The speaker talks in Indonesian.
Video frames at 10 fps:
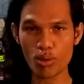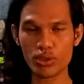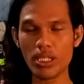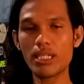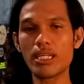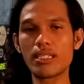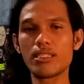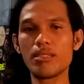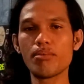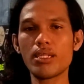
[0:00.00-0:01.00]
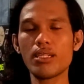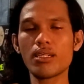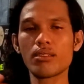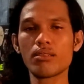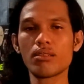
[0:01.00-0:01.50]
kebosanan di
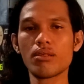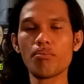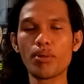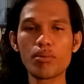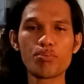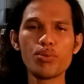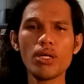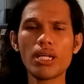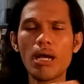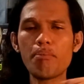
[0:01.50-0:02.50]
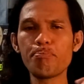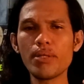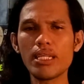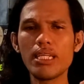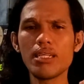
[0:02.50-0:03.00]
mana perempuan
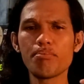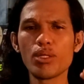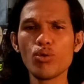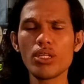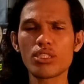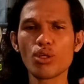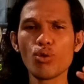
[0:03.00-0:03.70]
hampir ingin mengulik